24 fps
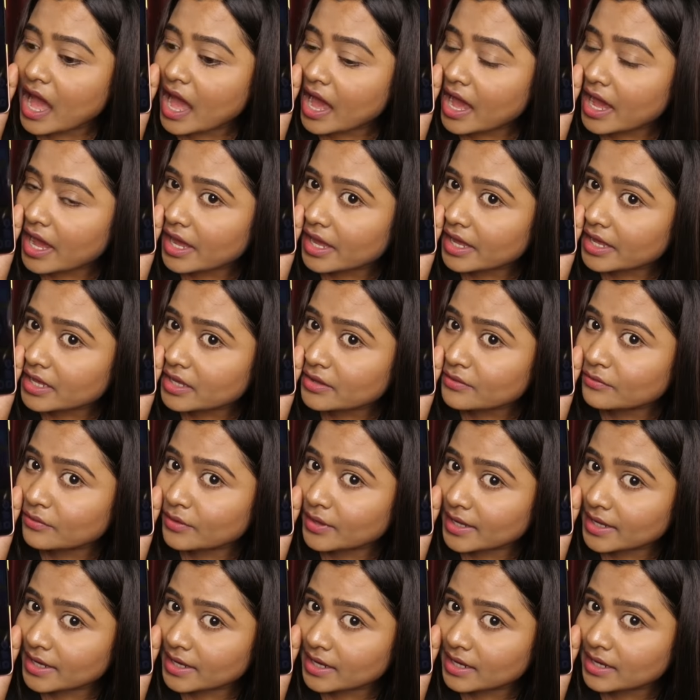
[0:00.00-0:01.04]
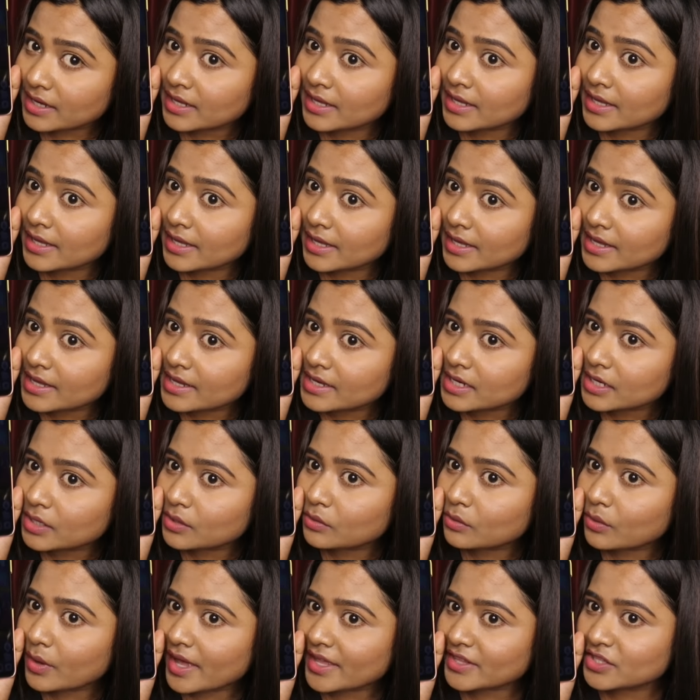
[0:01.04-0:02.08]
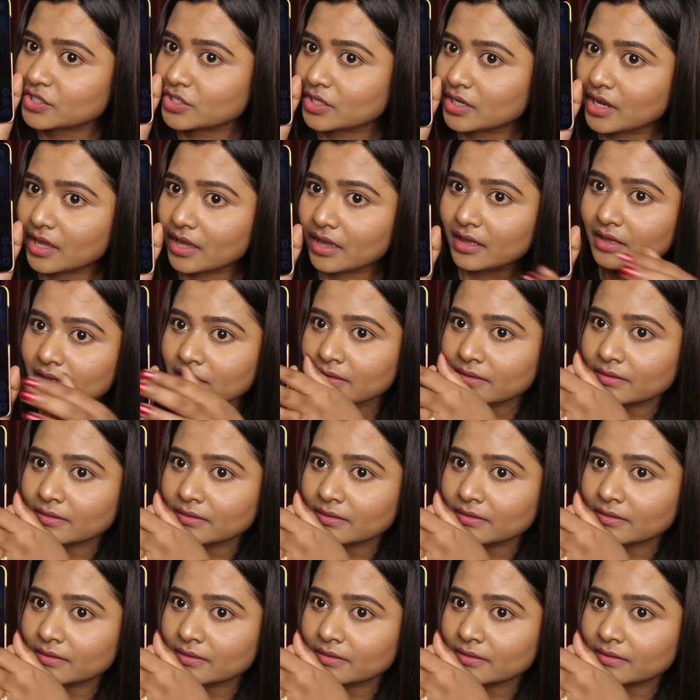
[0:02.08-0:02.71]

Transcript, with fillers: I will kill you, Angela.